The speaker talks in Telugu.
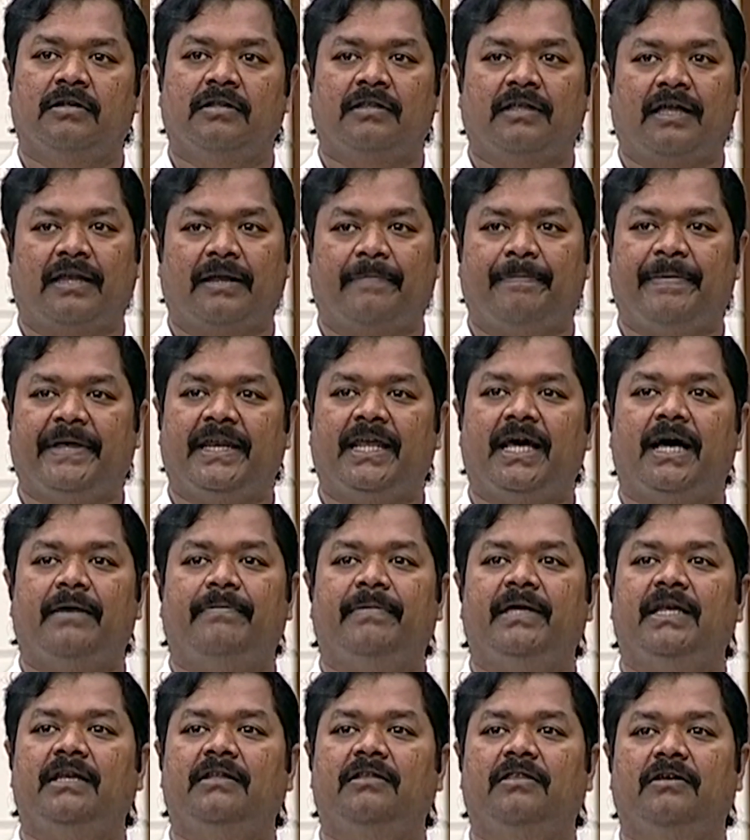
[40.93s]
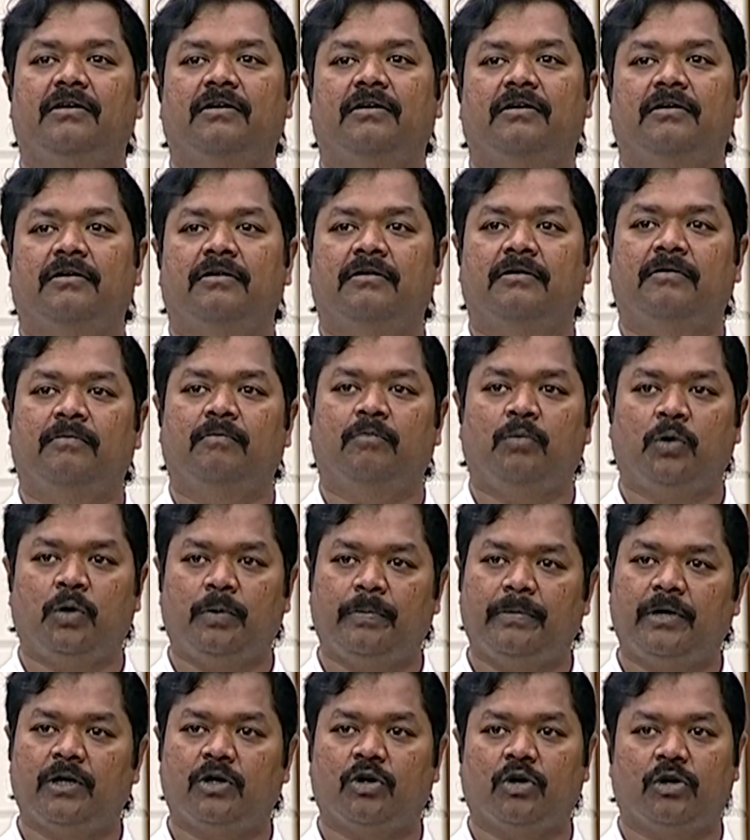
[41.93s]
తన బినామీలతో
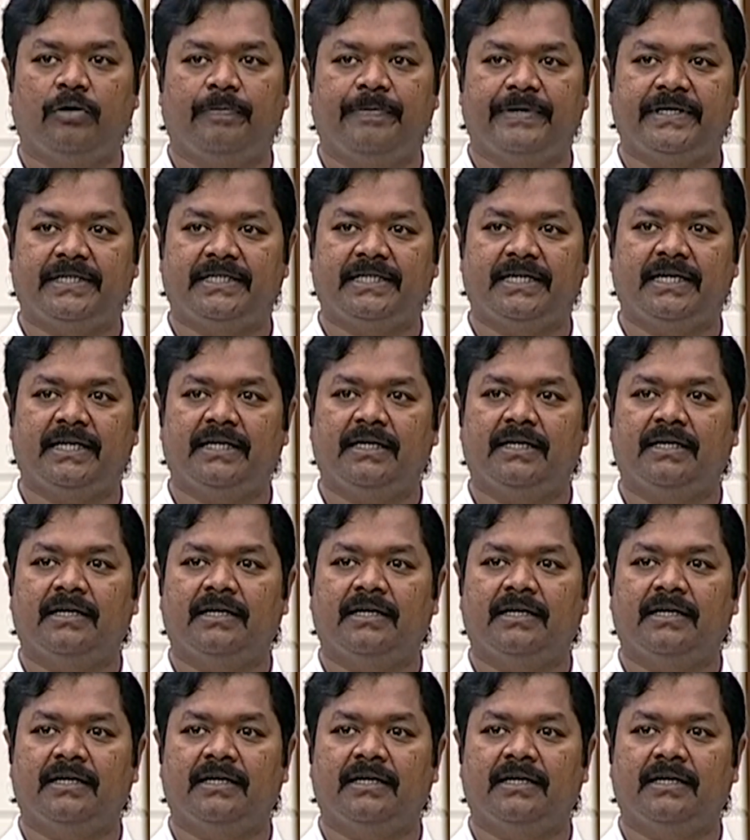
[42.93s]
భూములు కొనిపించి